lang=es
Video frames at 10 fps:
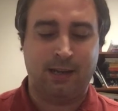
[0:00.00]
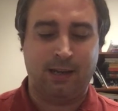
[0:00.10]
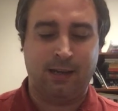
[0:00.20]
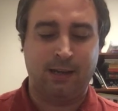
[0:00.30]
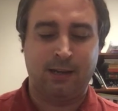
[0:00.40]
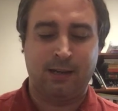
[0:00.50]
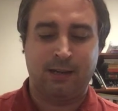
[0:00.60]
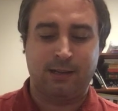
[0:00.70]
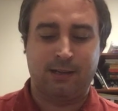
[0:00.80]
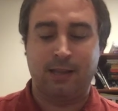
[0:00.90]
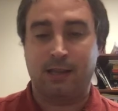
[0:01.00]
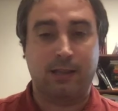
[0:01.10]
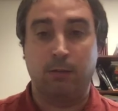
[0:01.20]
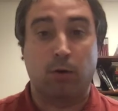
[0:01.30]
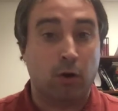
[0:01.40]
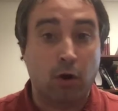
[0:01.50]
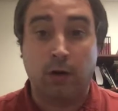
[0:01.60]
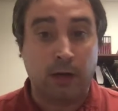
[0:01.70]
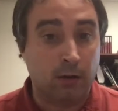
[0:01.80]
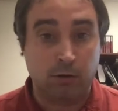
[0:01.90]
y
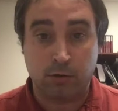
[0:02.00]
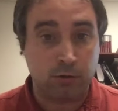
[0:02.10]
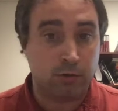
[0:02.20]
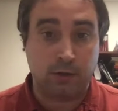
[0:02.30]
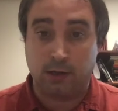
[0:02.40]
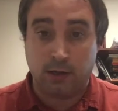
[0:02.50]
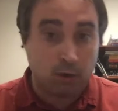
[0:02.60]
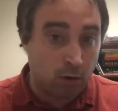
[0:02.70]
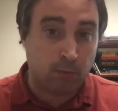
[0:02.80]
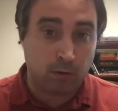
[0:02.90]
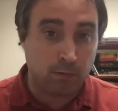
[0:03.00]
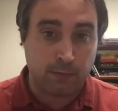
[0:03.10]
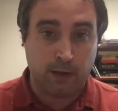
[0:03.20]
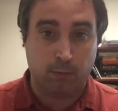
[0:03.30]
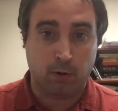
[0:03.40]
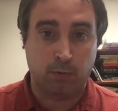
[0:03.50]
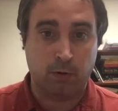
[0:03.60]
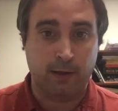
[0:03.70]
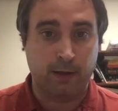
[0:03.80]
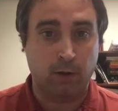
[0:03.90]
decimonónicos, eh, como el
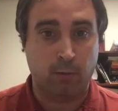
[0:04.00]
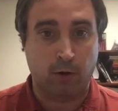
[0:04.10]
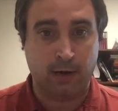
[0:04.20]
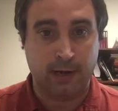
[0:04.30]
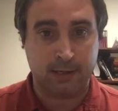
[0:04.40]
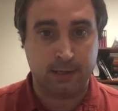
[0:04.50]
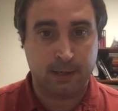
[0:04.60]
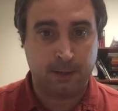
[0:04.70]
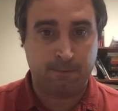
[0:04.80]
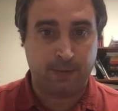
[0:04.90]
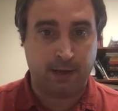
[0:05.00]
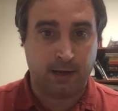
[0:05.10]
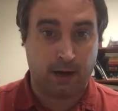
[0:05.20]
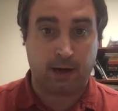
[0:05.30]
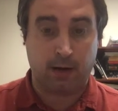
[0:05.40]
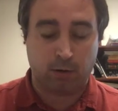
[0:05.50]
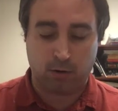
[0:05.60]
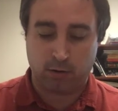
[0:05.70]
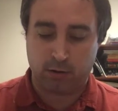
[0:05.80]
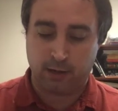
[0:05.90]
propio Bellido Morillas
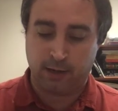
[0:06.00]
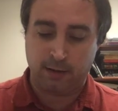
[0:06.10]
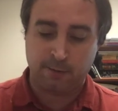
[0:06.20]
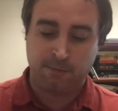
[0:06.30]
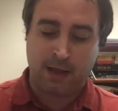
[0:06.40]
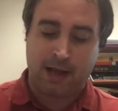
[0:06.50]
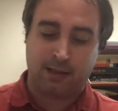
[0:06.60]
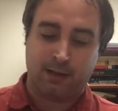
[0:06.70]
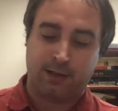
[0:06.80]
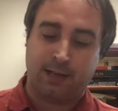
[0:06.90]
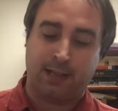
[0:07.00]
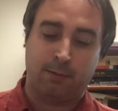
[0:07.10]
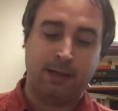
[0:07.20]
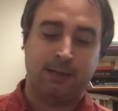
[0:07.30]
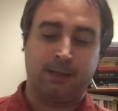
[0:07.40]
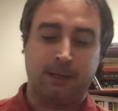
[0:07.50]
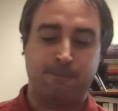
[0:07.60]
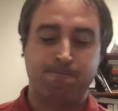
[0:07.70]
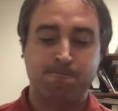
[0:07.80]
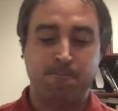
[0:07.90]
reconoce acertadamente.
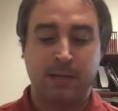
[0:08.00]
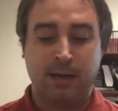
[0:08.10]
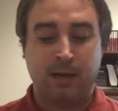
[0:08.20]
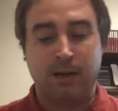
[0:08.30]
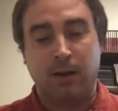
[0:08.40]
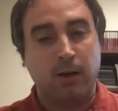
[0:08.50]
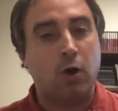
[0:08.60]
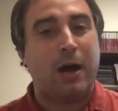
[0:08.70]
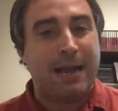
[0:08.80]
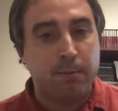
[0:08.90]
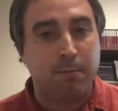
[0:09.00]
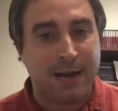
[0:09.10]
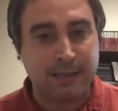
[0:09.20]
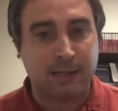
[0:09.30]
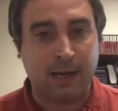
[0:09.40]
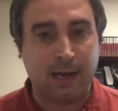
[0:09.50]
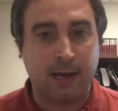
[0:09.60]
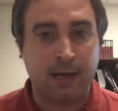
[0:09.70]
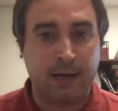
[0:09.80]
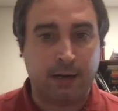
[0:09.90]
No hay más que
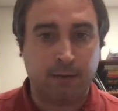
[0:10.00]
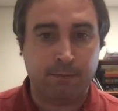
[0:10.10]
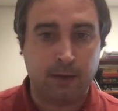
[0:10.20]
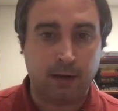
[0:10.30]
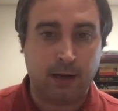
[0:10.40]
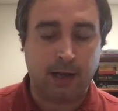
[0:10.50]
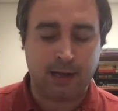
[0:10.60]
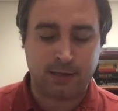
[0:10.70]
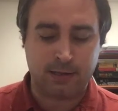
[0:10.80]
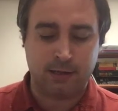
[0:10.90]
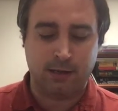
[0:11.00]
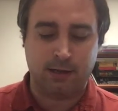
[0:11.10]
leer las